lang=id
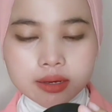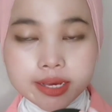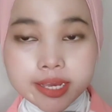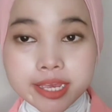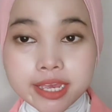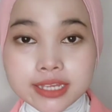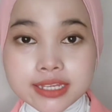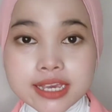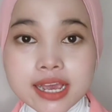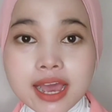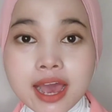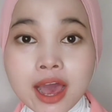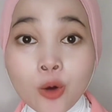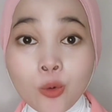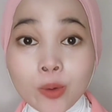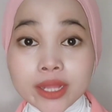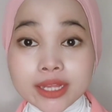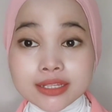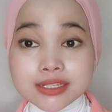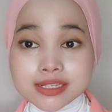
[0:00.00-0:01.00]
kayaknya
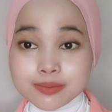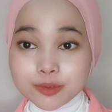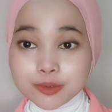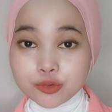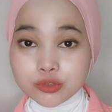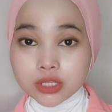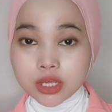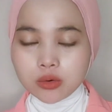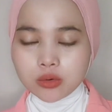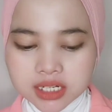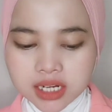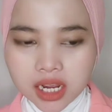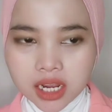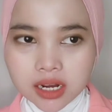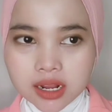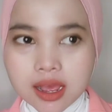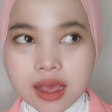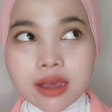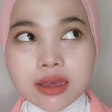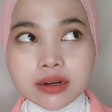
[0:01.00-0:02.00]
gawat sih menurut aku
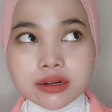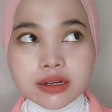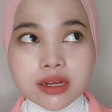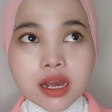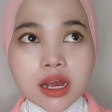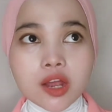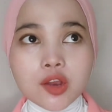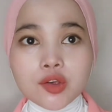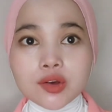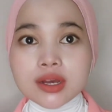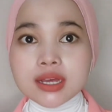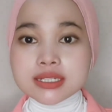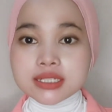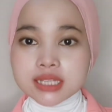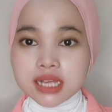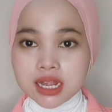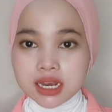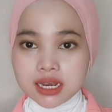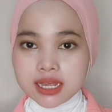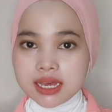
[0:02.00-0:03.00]
dengan harga kalau nggak
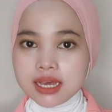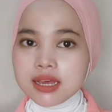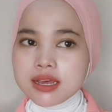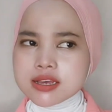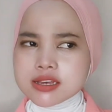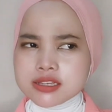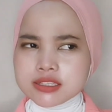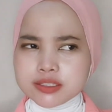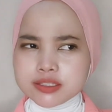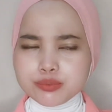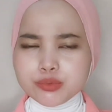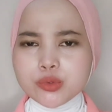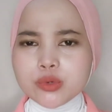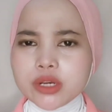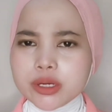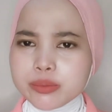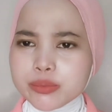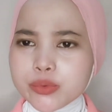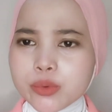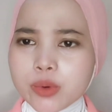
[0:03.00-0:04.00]
salah 10
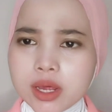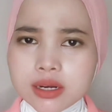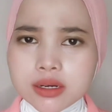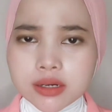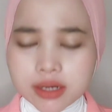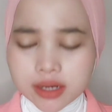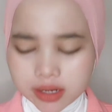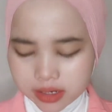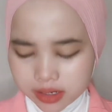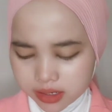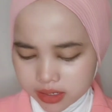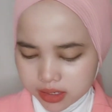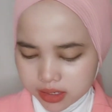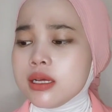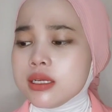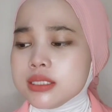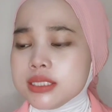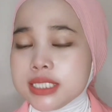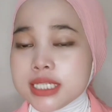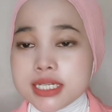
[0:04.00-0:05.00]
ribuan deh
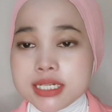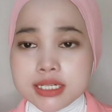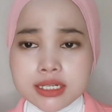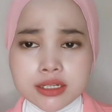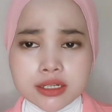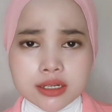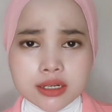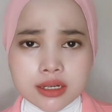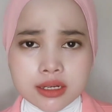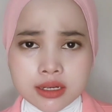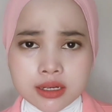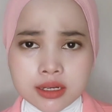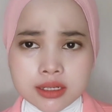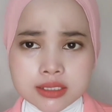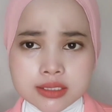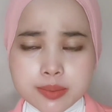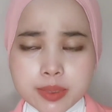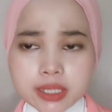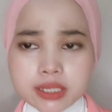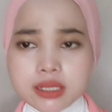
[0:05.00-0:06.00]
jadi uh,
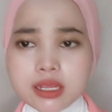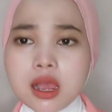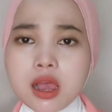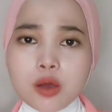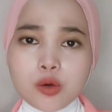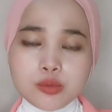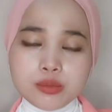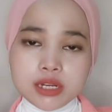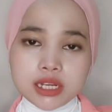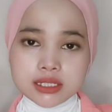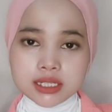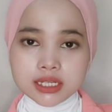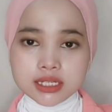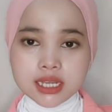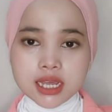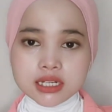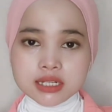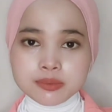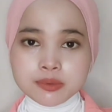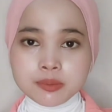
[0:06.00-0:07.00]
seperti yang aku bilang
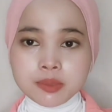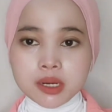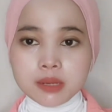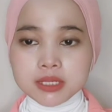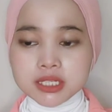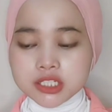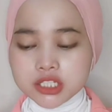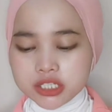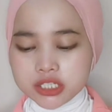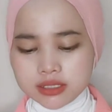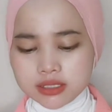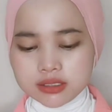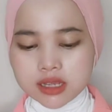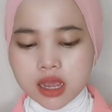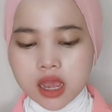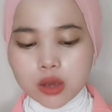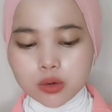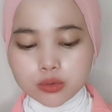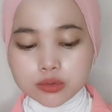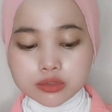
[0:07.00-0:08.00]
tadi ada beberapa shade
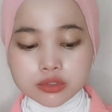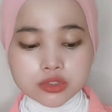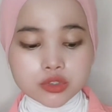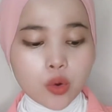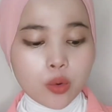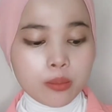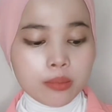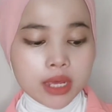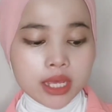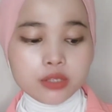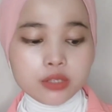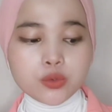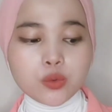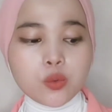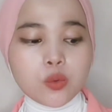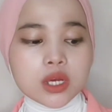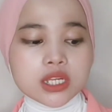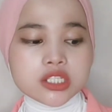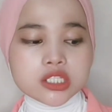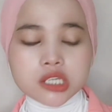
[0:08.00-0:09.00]
yang aku coba itu
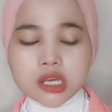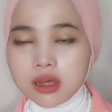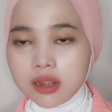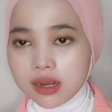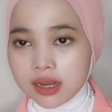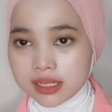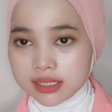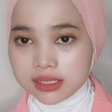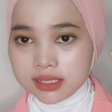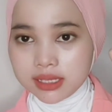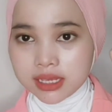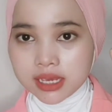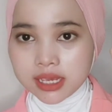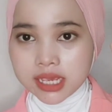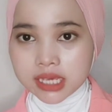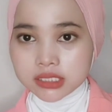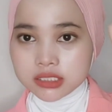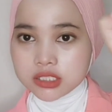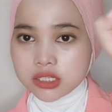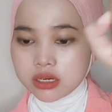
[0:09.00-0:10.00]
one chocolate ya
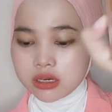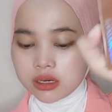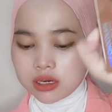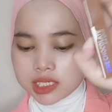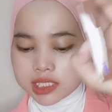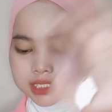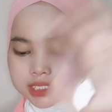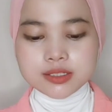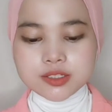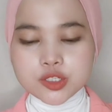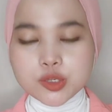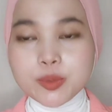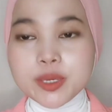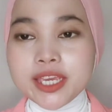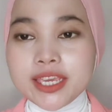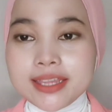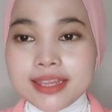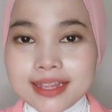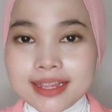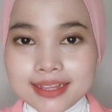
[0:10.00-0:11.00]
yang chocolate coba
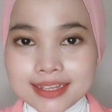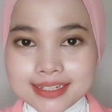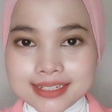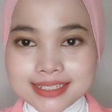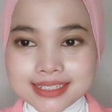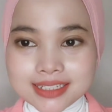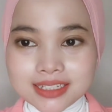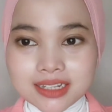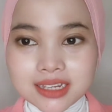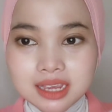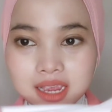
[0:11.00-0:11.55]
kita tes